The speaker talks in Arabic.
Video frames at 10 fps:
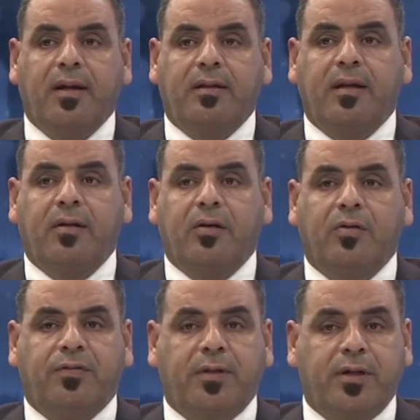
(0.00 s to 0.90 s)
لدى
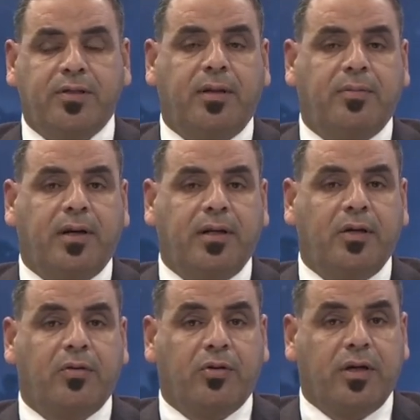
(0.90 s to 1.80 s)
الأخوة في اللجنة
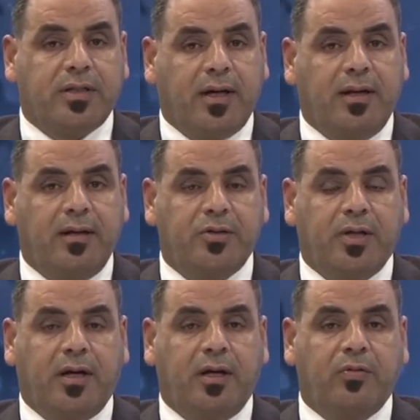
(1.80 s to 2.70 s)
المالية ورؤساء
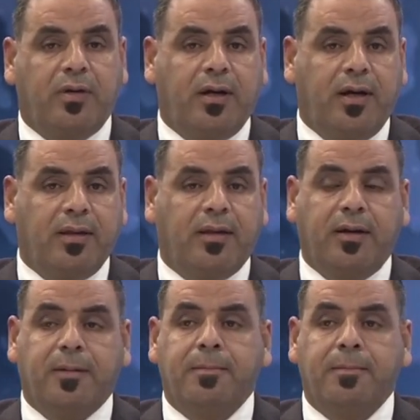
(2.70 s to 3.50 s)
اللجان وأيضا